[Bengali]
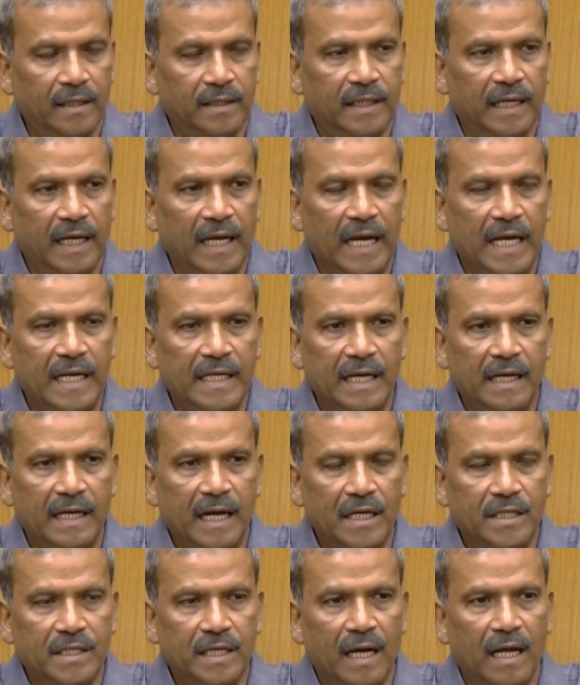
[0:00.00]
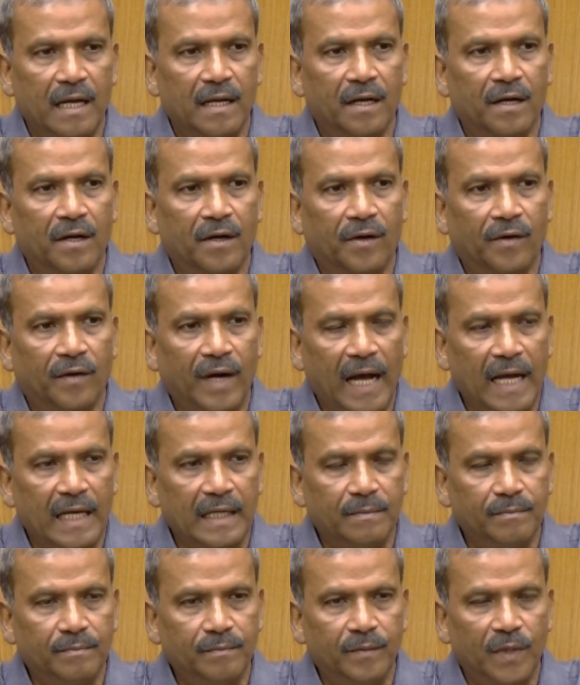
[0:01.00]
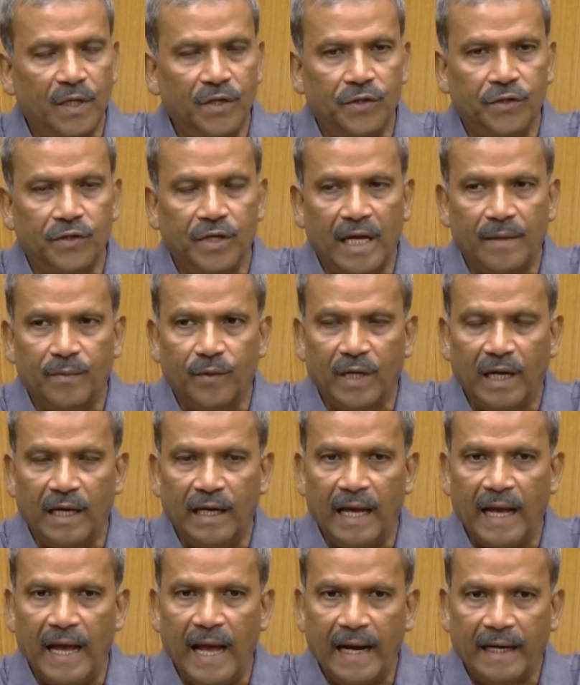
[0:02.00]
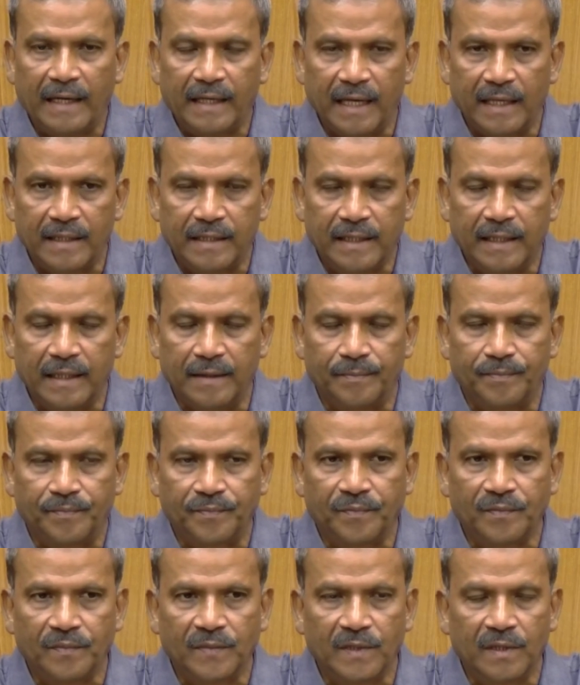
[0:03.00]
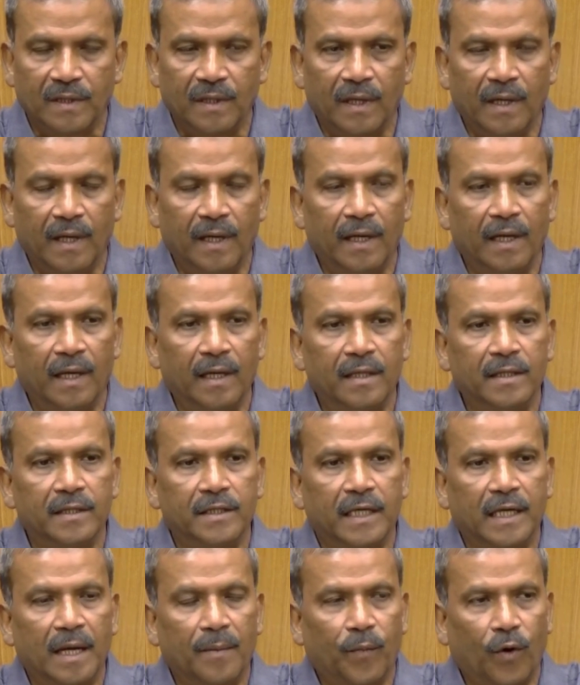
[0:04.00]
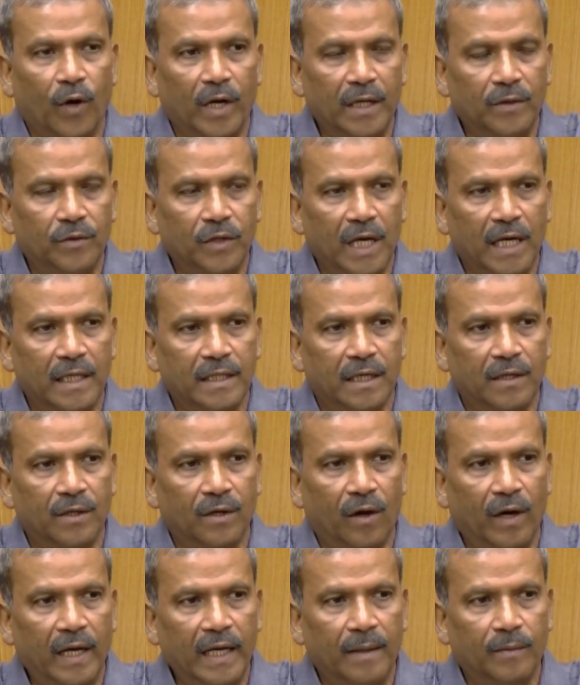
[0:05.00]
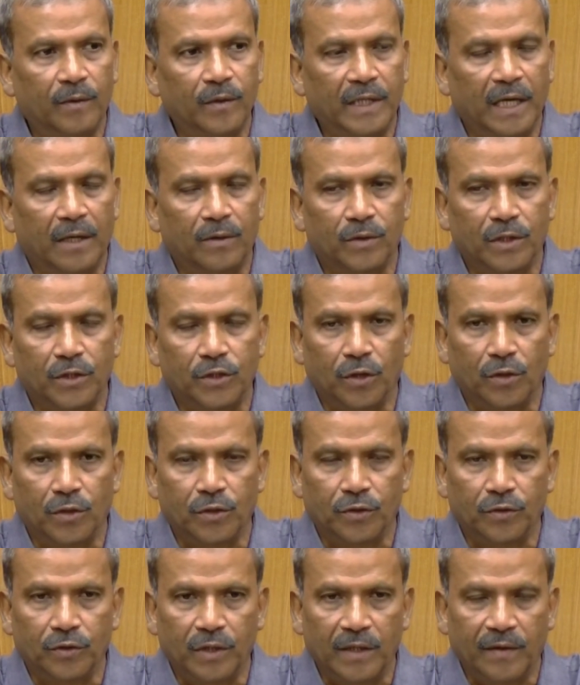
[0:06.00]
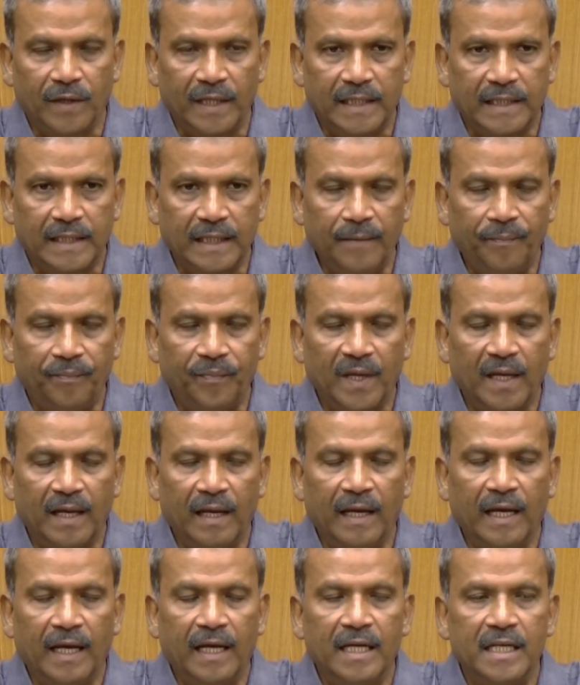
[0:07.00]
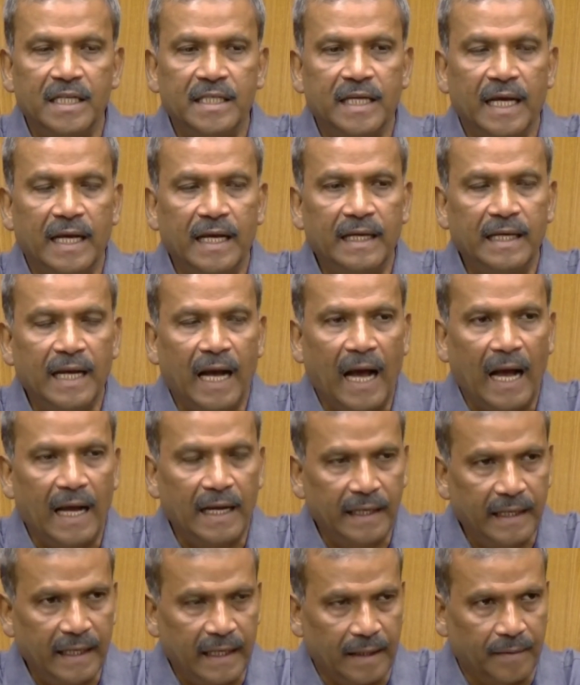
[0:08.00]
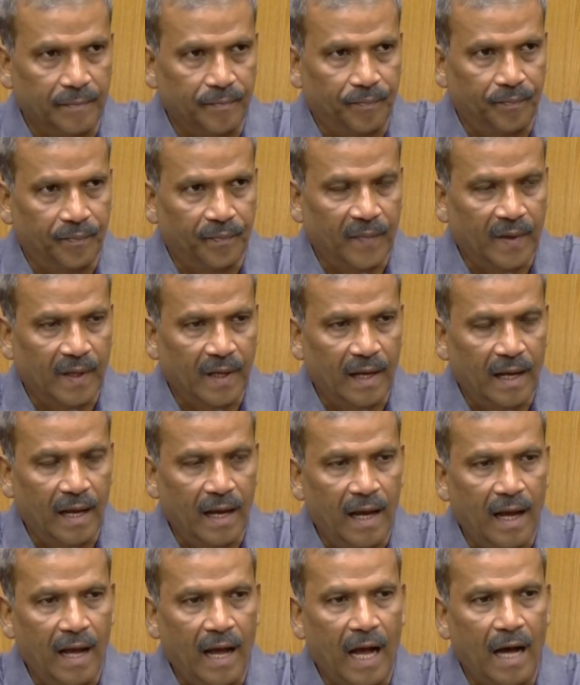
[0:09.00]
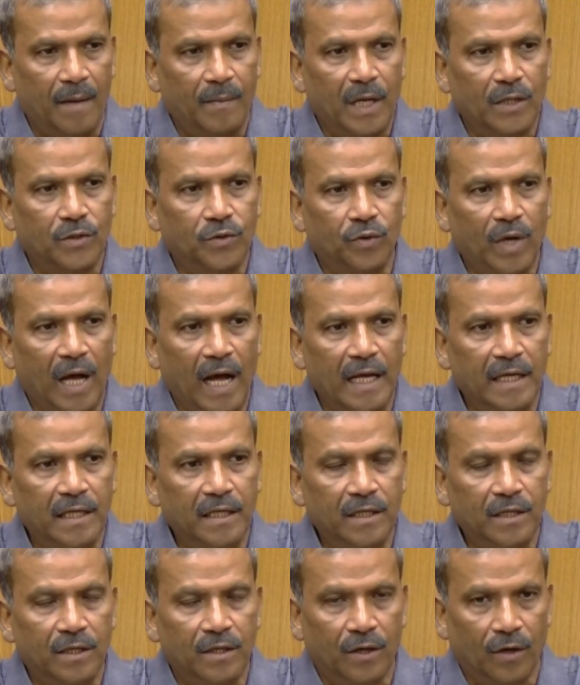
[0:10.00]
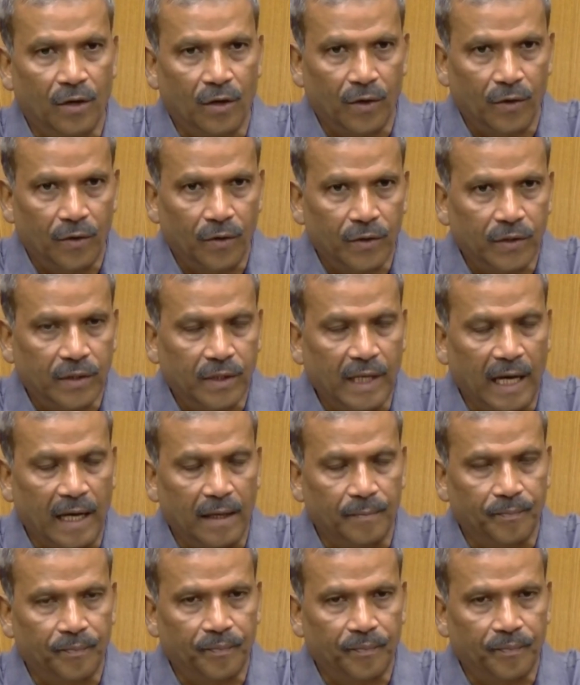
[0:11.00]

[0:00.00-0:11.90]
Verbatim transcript: যে ইন্টারন্যাশনাল ক্রাইম ট্রাইব্যুনাল অ্যাক্ট আছে যেটা পরে দুই নয় এবং তেরোতে সংশোধনী হয়েছে সেই আইনে আমরা জুলাই গণহত্যা